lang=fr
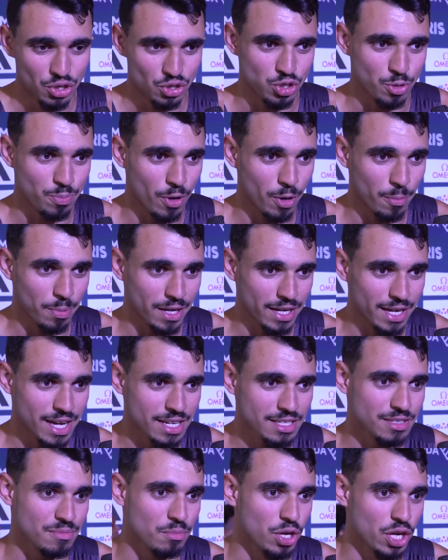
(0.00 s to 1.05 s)
je suis pas en plein
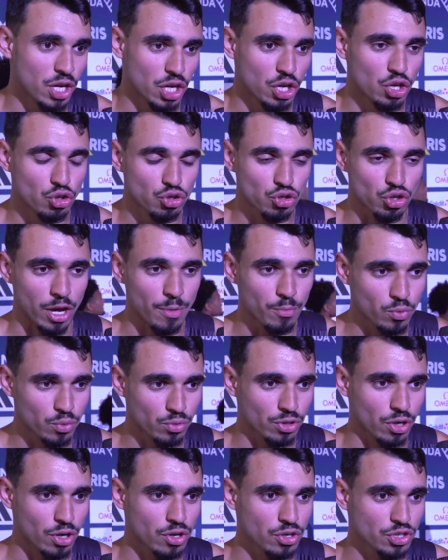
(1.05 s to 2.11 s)
gaz, mais je suis quand même
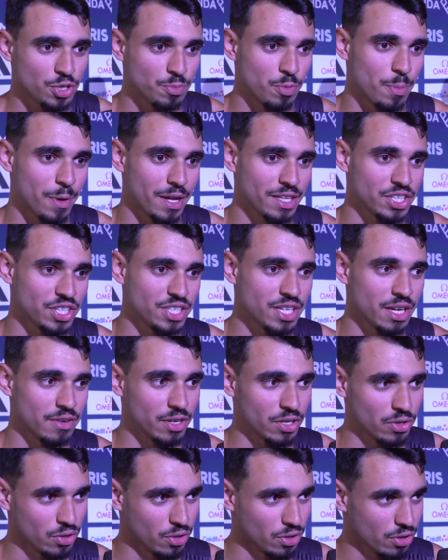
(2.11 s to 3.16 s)
content, j'ai pu partager ça
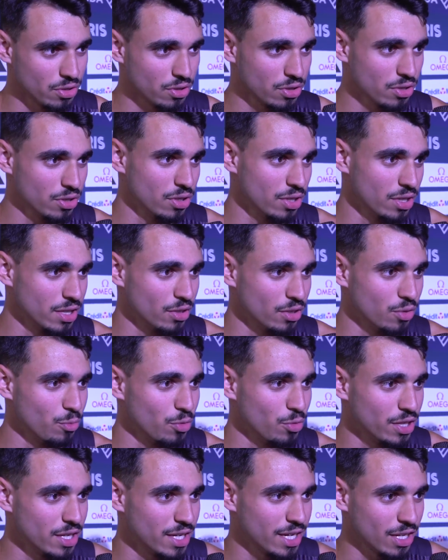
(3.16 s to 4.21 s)
avec euh, des
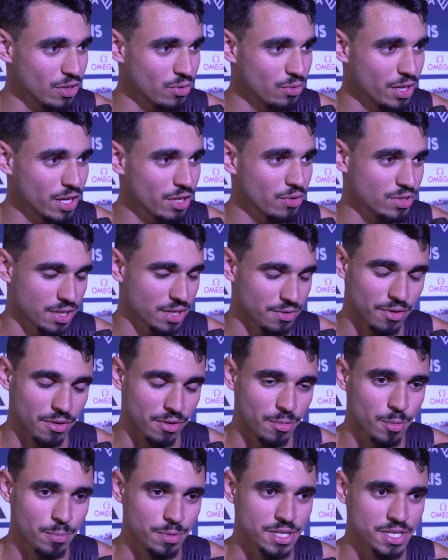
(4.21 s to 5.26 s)
nombreux décathloniens, donc ça fait
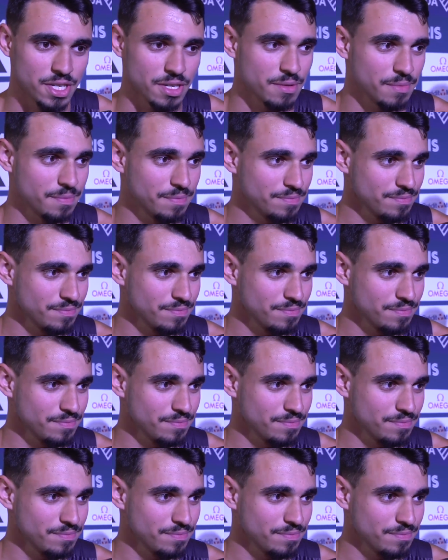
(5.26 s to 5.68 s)
vraiment plaisir.